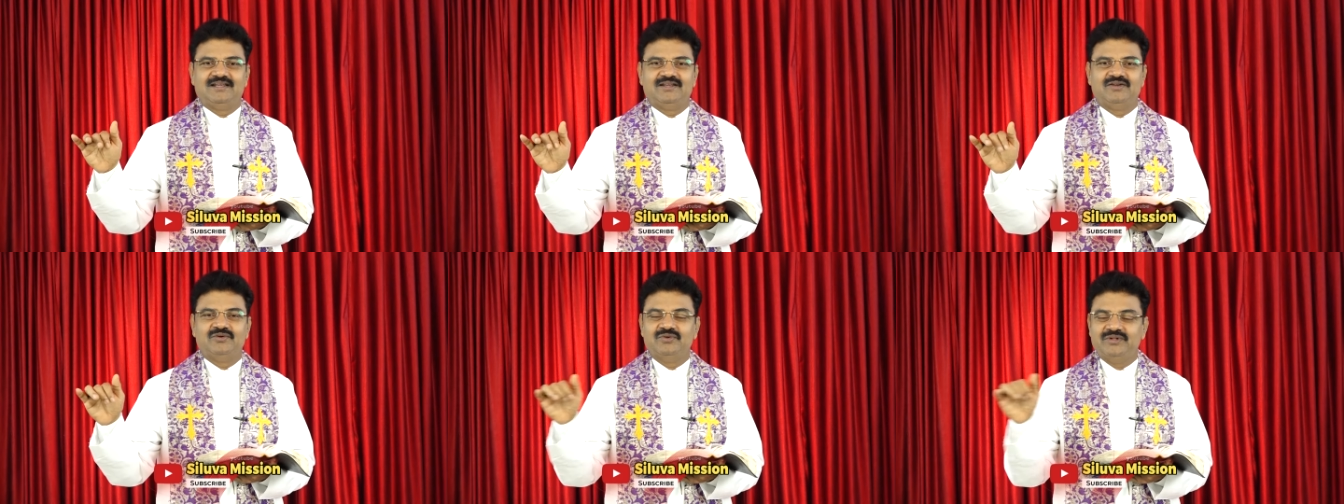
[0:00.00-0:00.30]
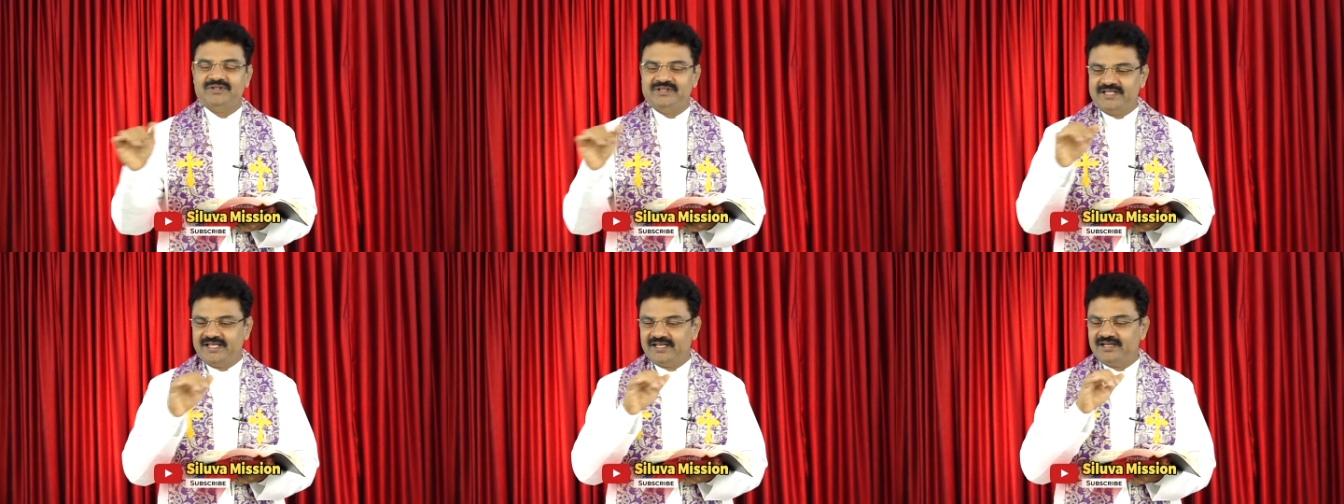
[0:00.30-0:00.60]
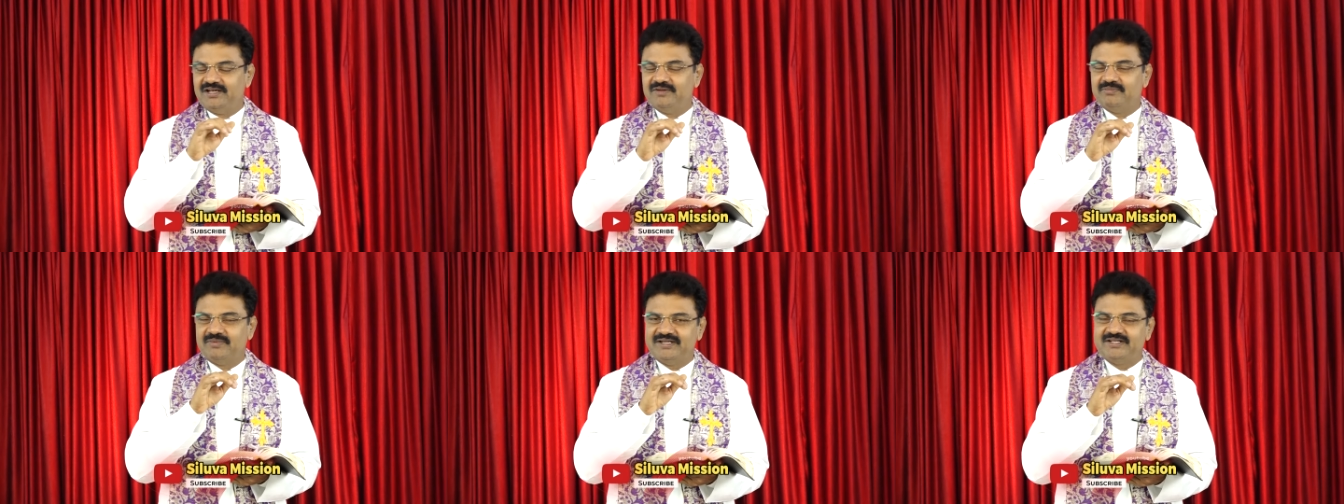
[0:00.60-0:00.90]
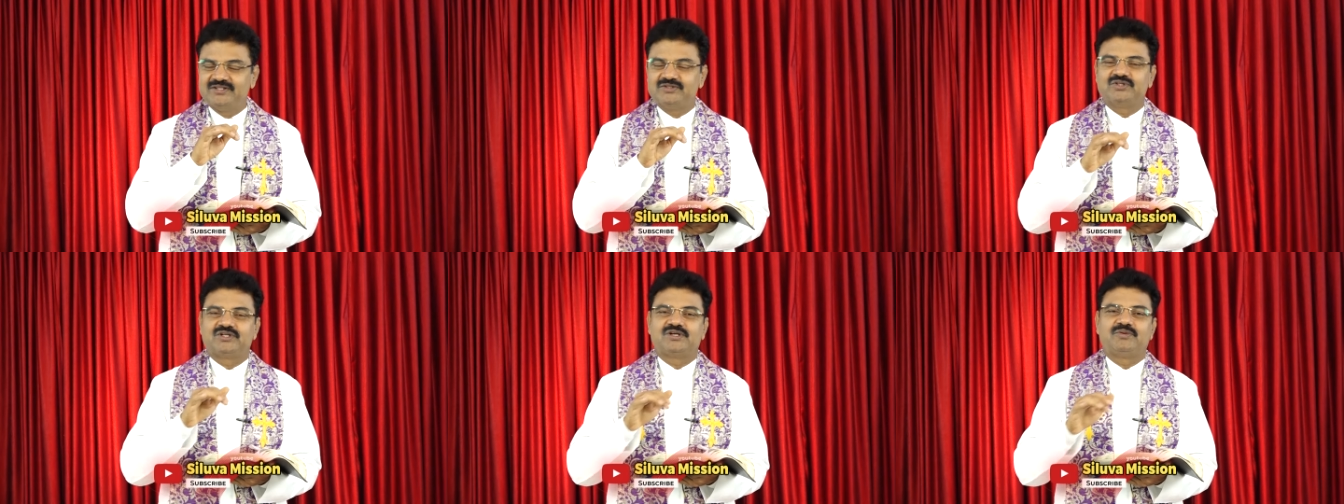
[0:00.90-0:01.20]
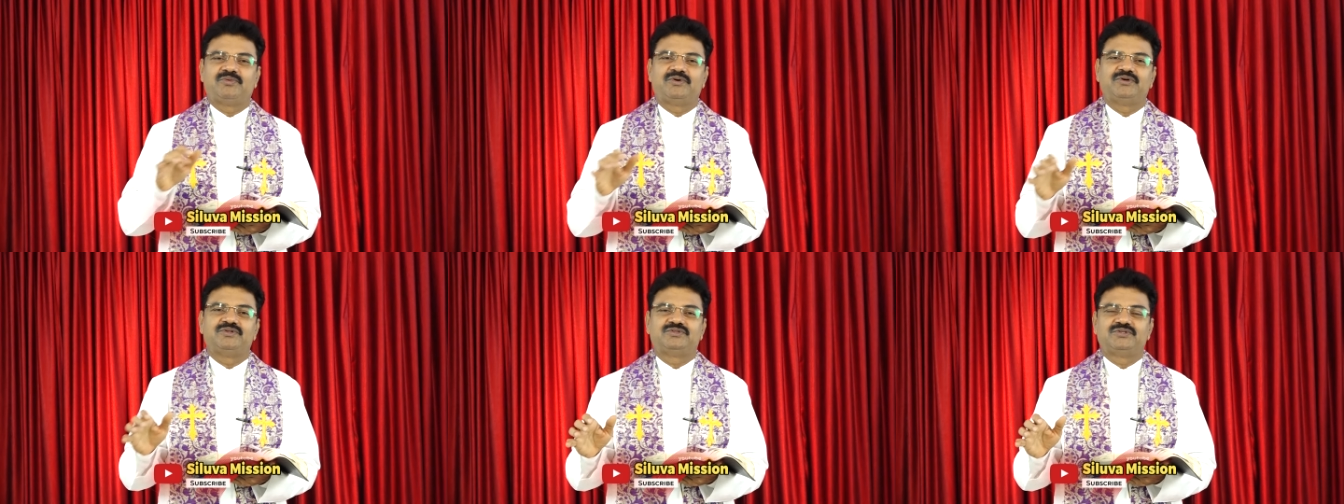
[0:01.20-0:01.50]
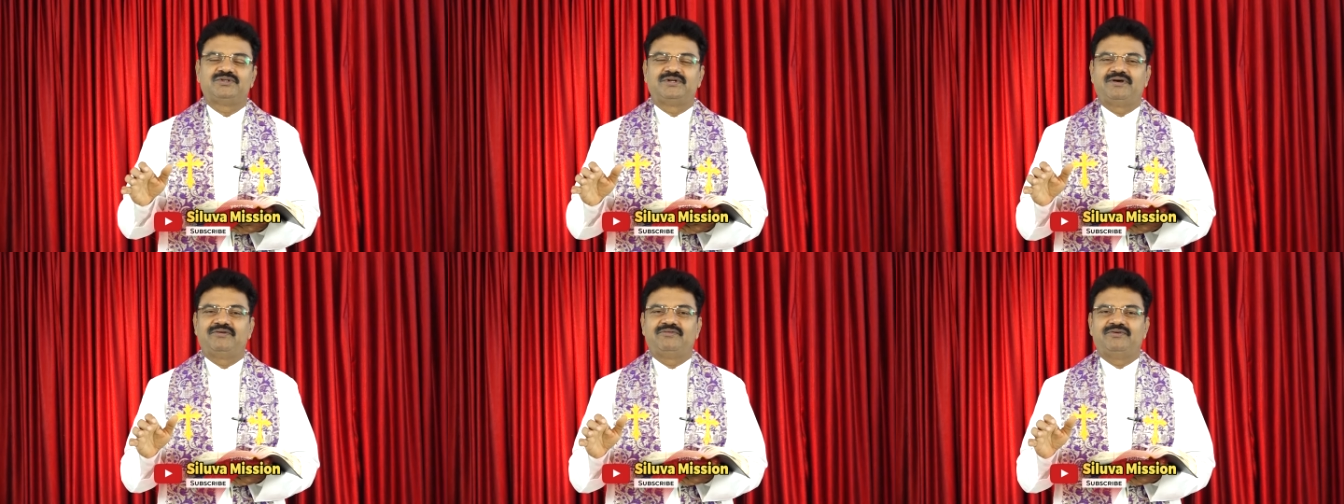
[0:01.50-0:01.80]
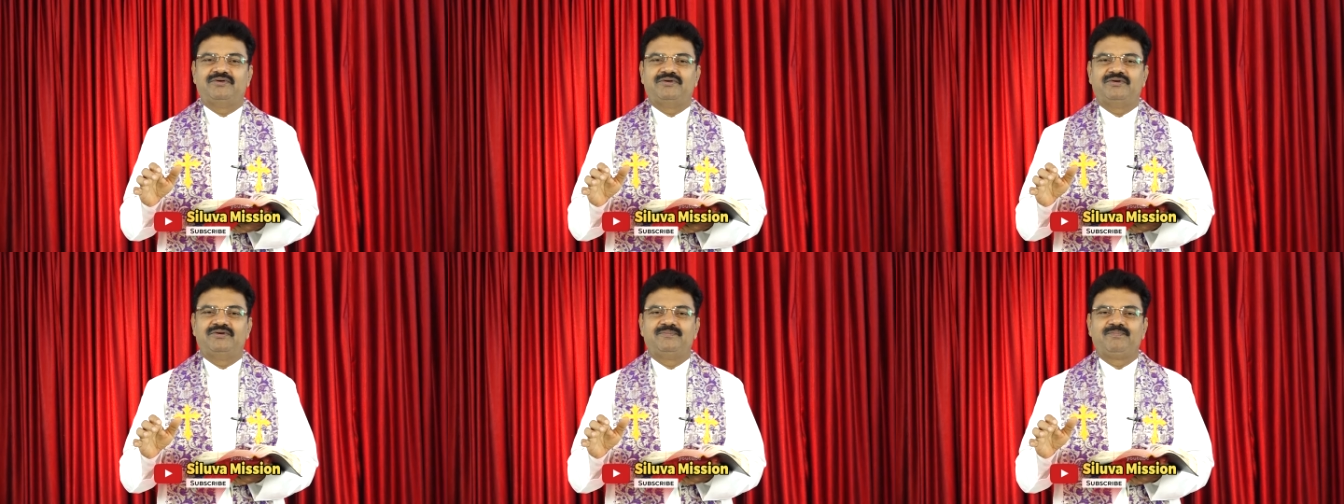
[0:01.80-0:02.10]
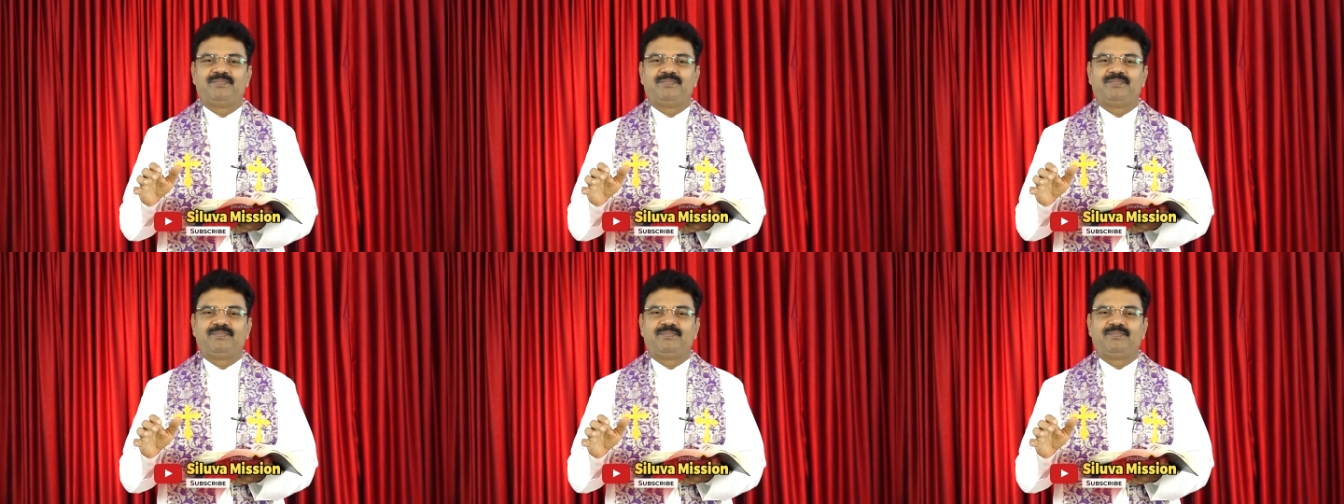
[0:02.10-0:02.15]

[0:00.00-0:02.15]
నువ్వు దేనిని బట్టి దుఃఖపడుతున్నావో